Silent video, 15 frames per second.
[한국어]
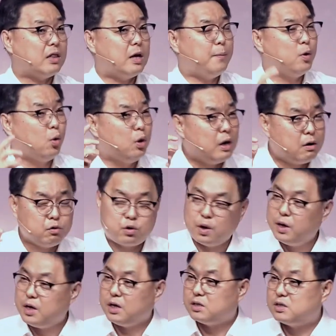하나님의 놀라운
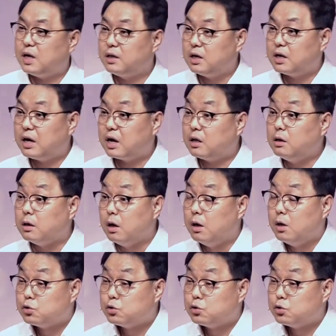계획이 있지 않을까라는